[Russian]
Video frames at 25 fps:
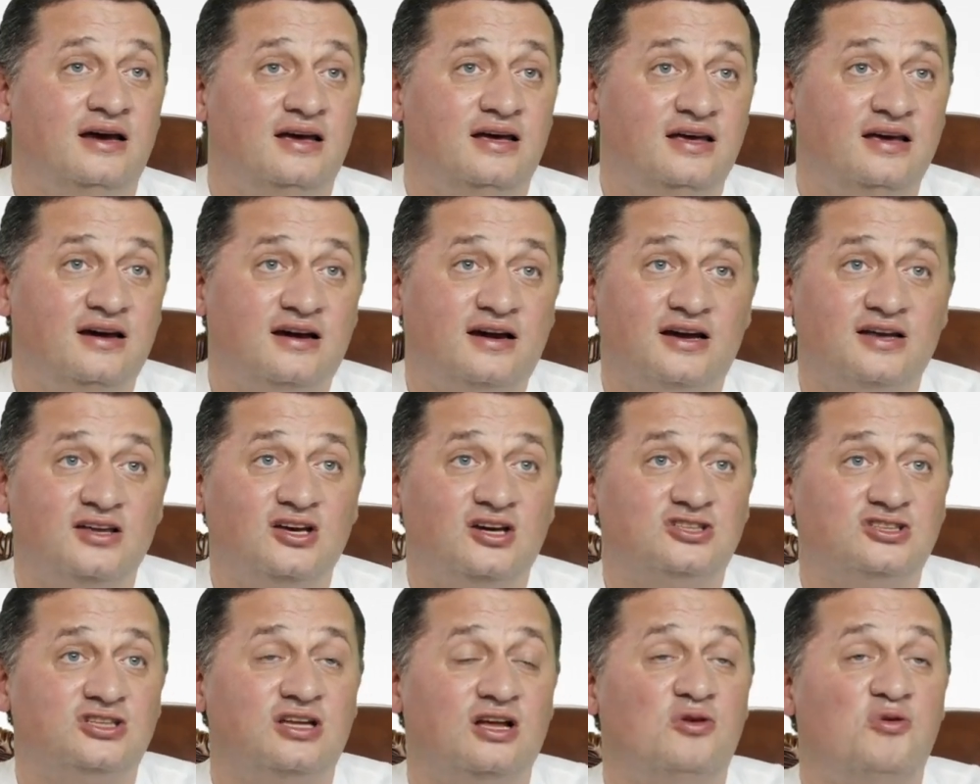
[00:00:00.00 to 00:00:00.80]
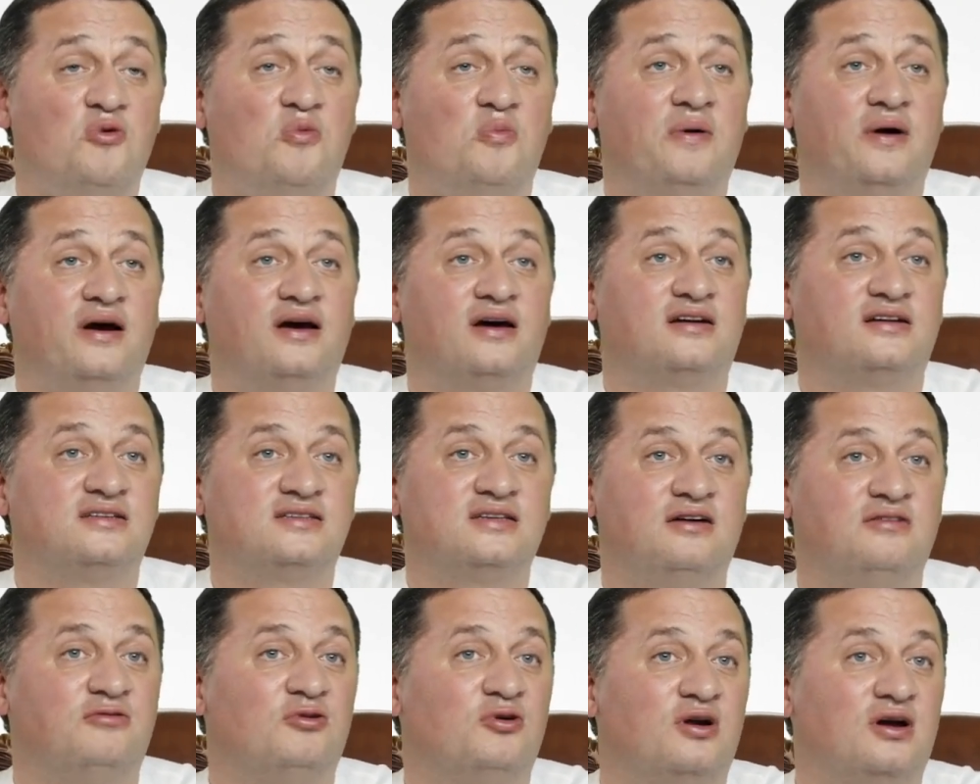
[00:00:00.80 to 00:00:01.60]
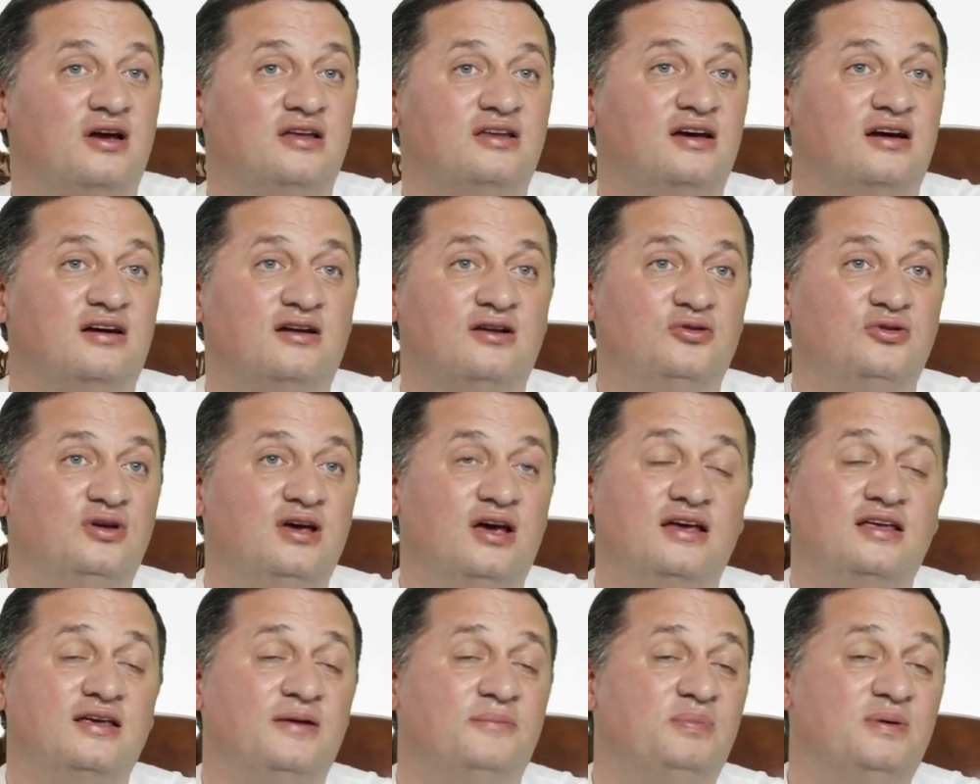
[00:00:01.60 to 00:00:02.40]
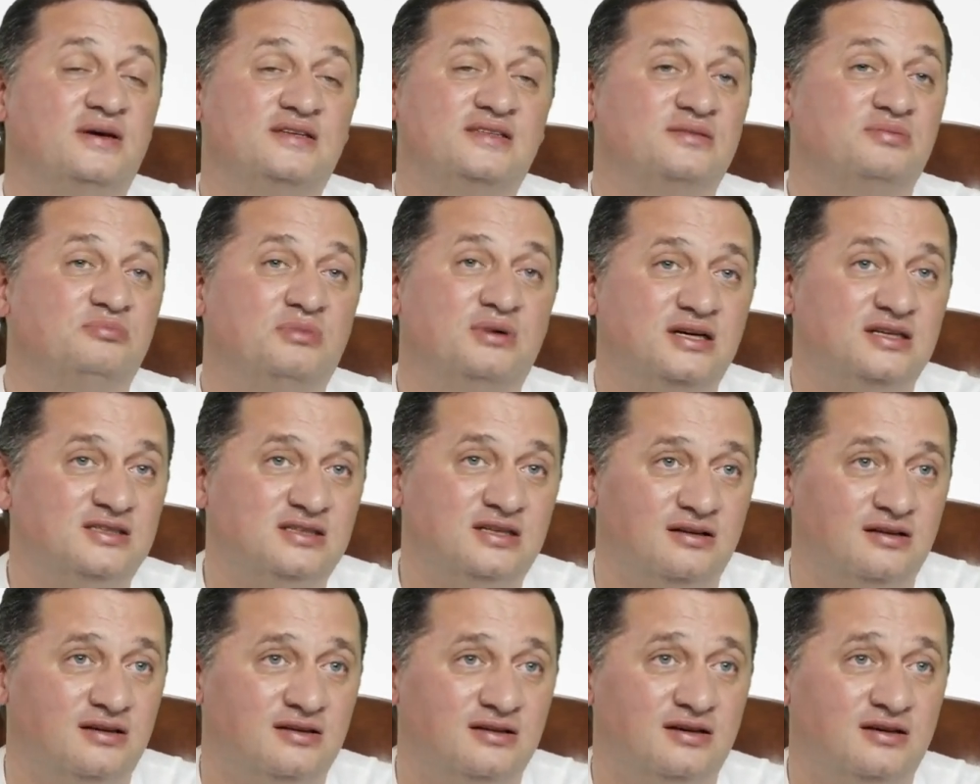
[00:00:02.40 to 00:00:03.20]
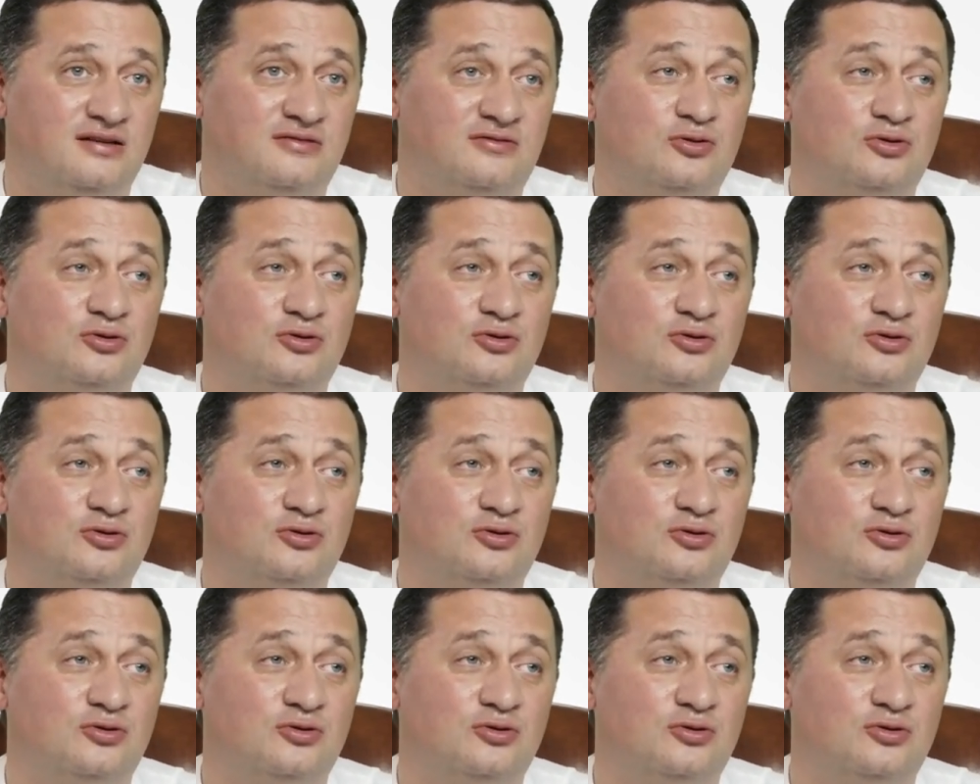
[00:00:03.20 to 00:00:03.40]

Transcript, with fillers: И, конечно, любые разговоры этих людей, они бессмысленные.